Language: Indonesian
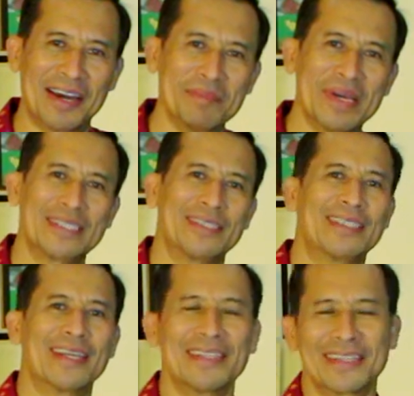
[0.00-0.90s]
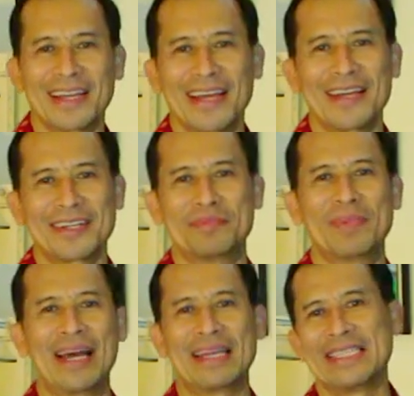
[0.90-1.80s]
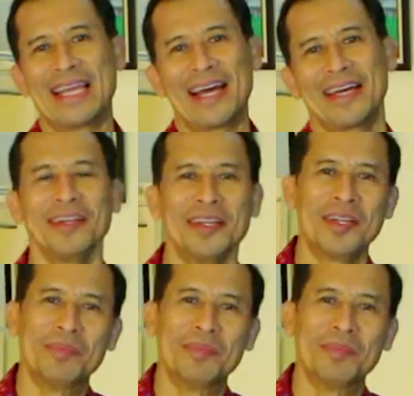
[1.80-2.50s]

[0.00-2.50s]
damai sejahtera kebahagiaan